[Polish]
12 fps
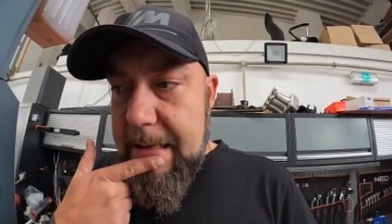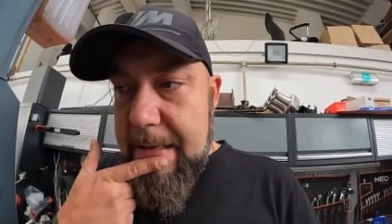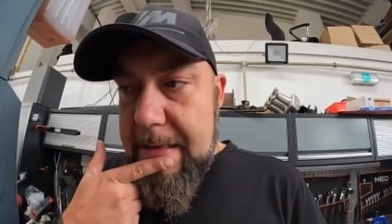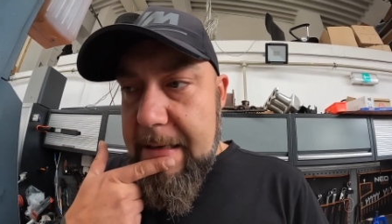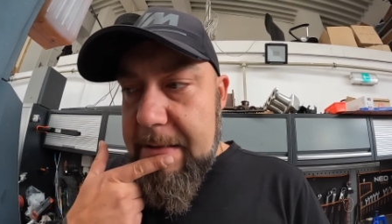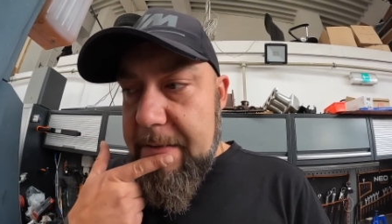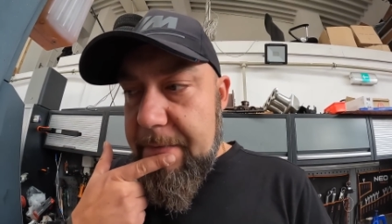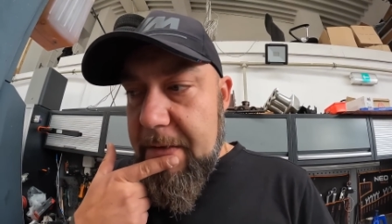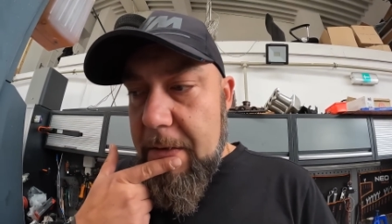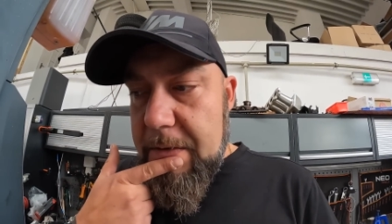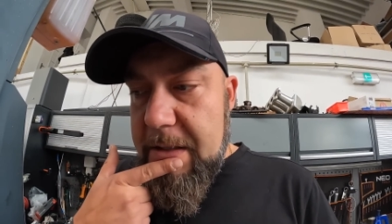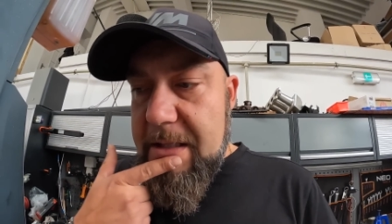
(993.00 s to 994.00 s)
e, jak Ci
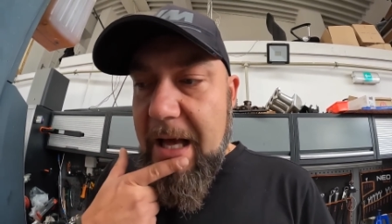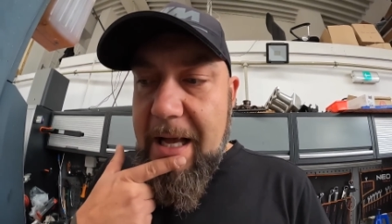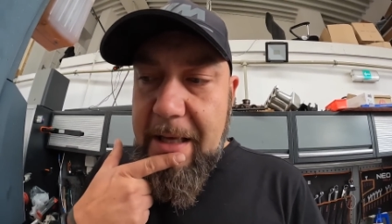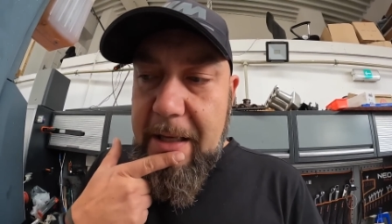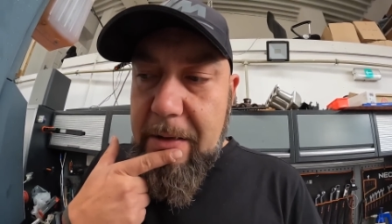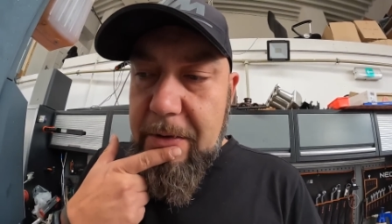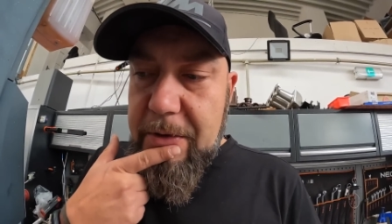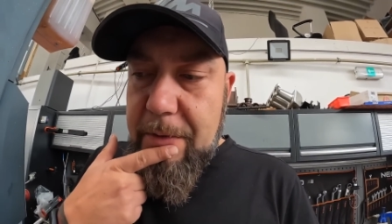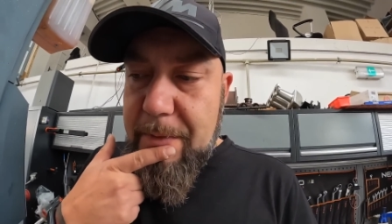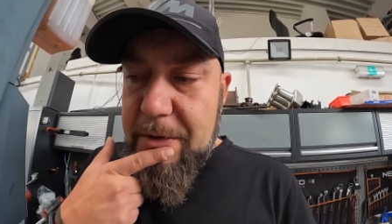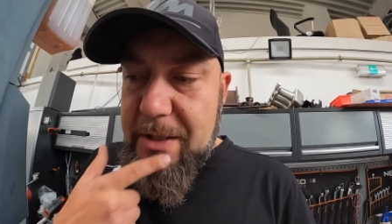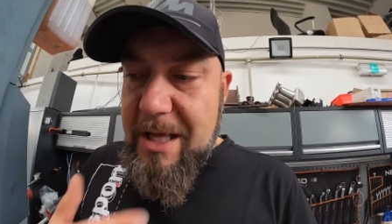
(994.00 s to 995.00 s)
wychodzi taniej, to
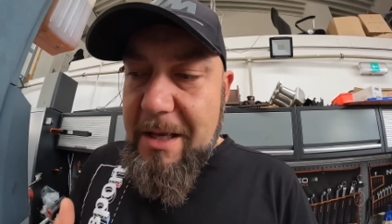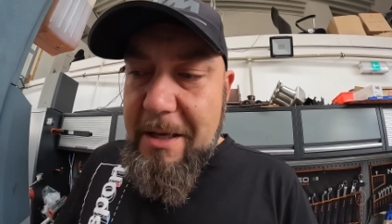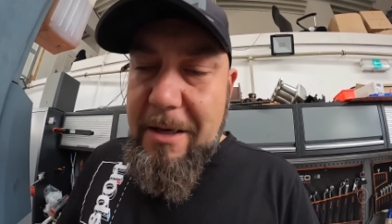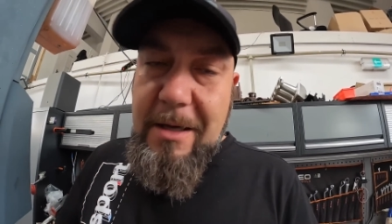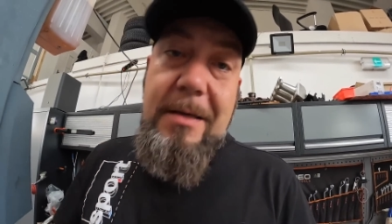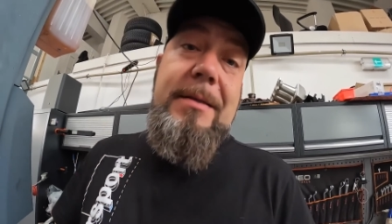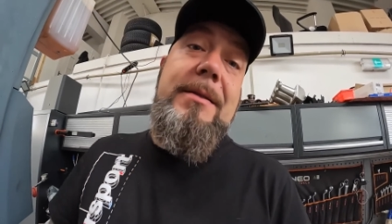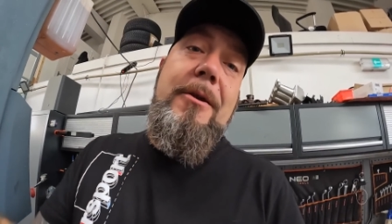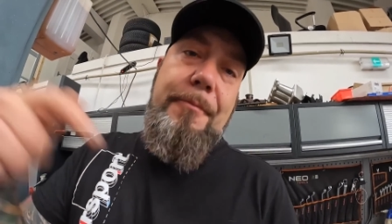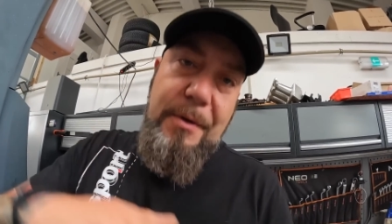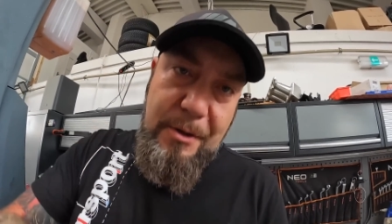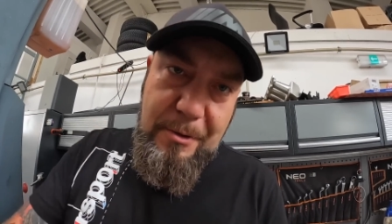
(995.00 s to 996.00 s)
jeszcze masz taniej i
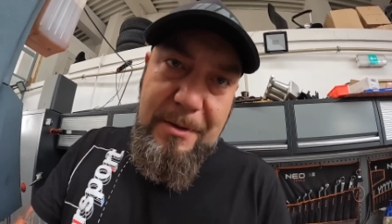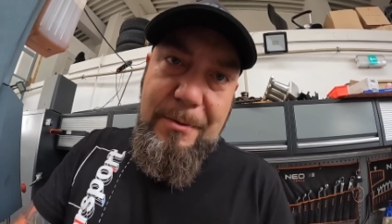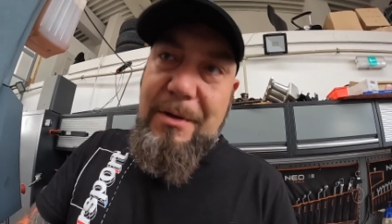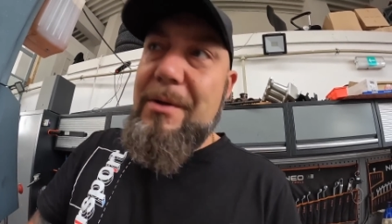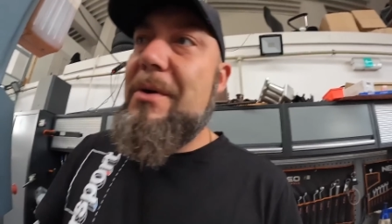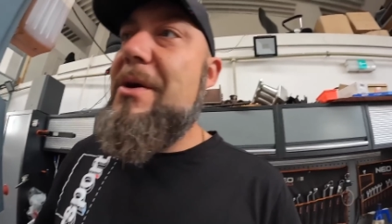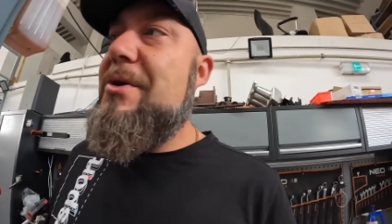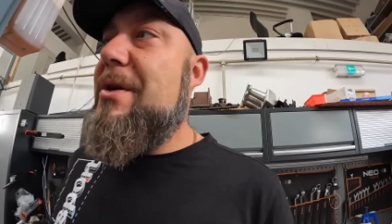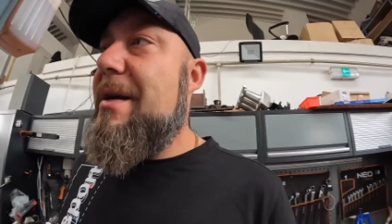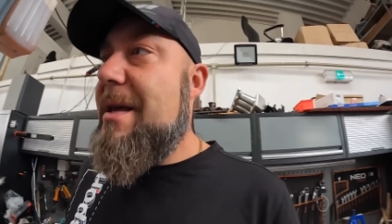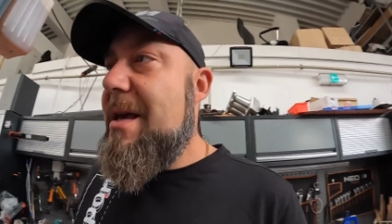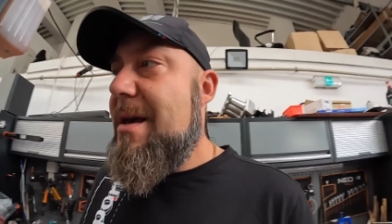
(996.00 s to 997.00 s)
150 zł do
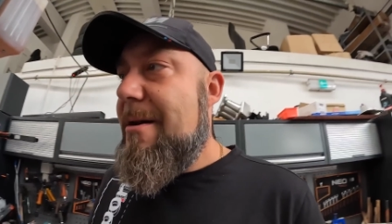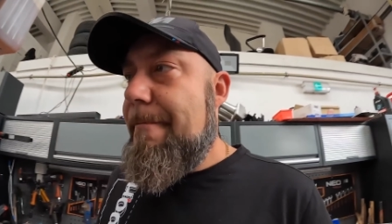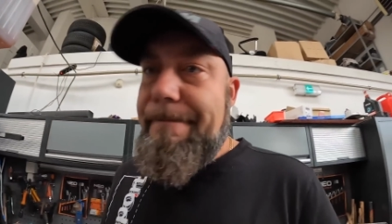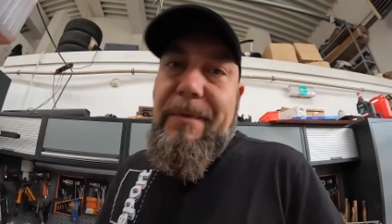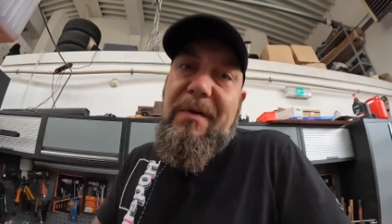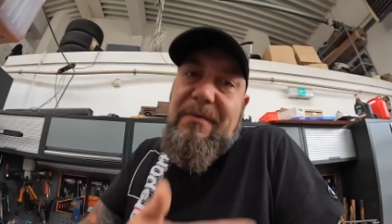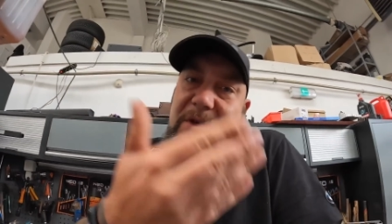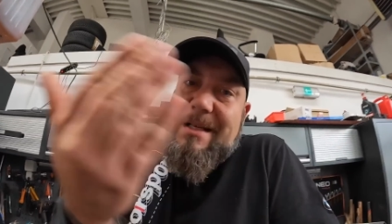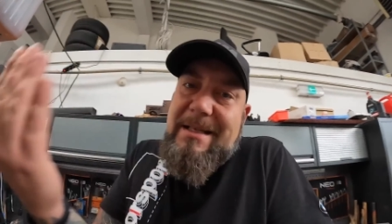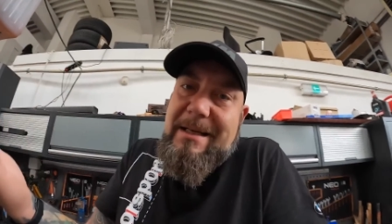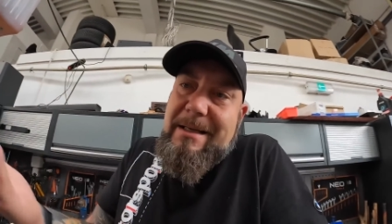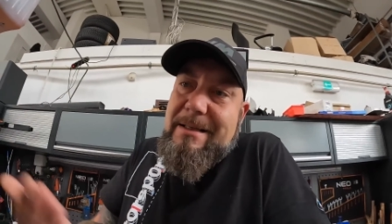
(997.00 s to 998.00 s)
kieszeni, no, w
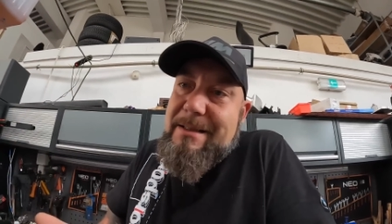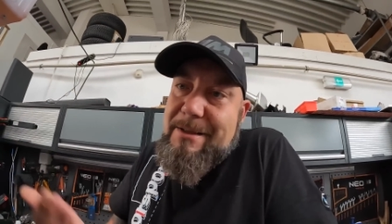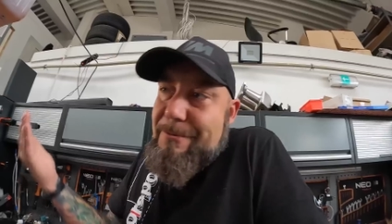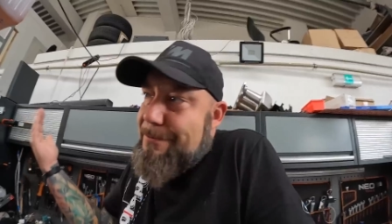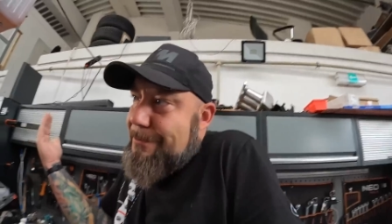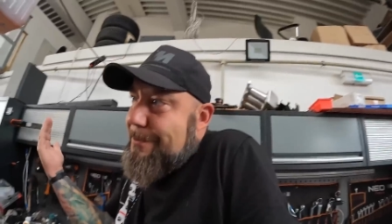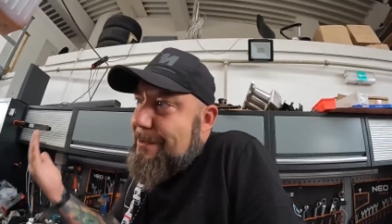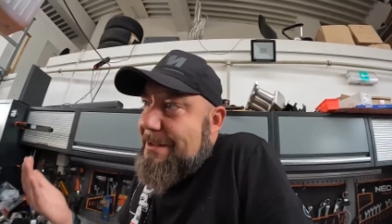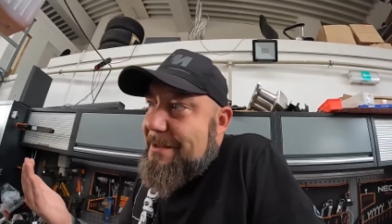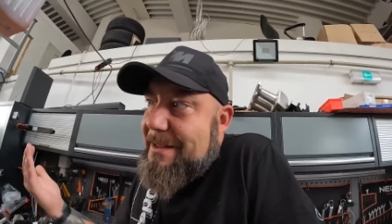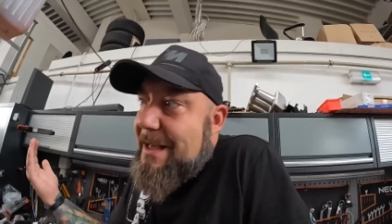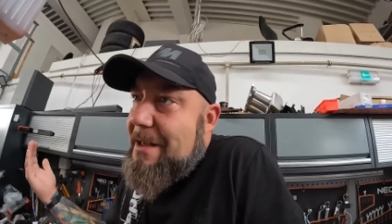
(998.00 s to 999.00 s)
czasach kryzysu,
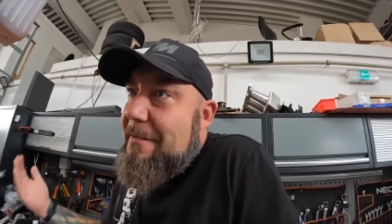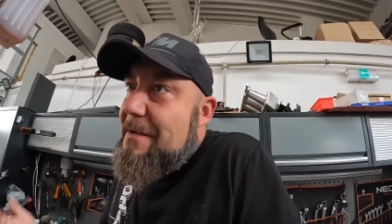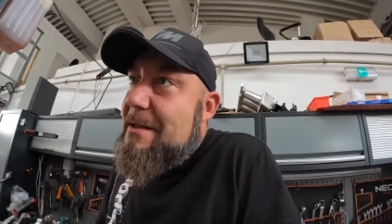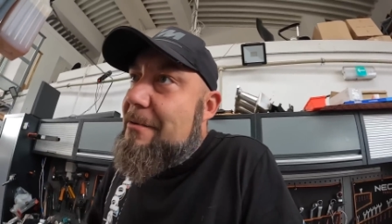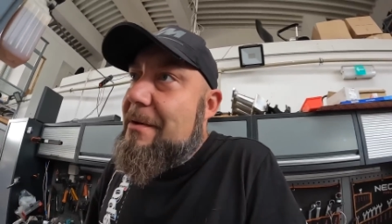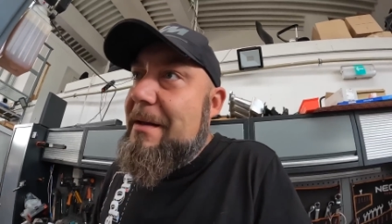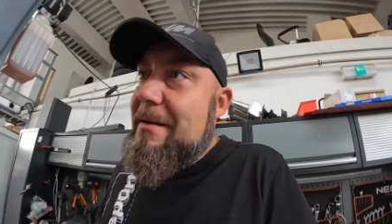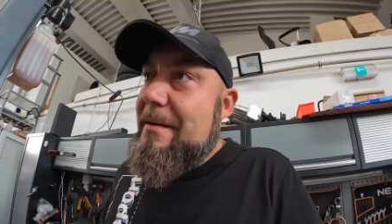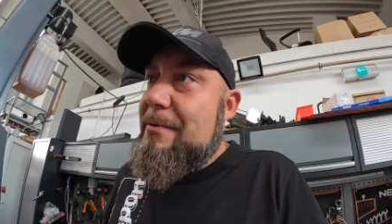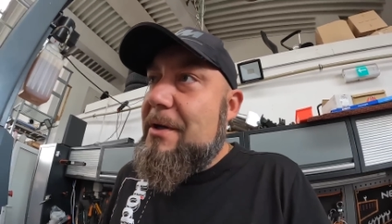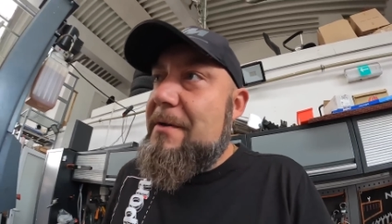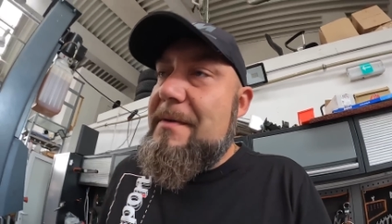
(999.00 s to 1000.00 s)
słuchajcie, ja nie widzę tutaj
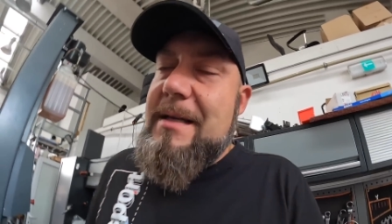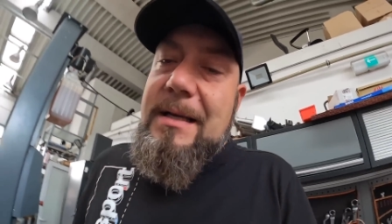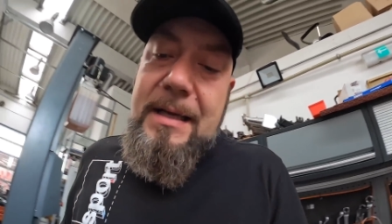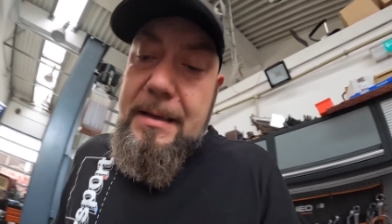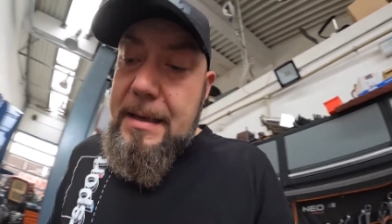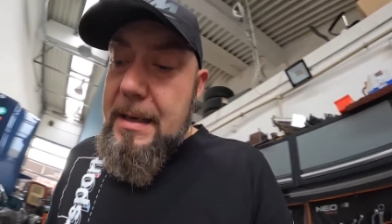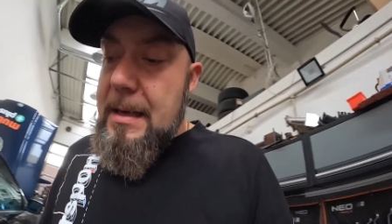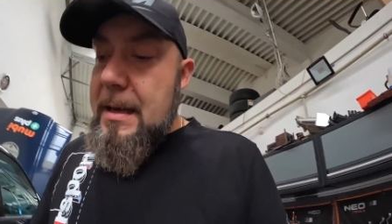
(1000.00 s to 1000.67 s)
przeciwwskazań.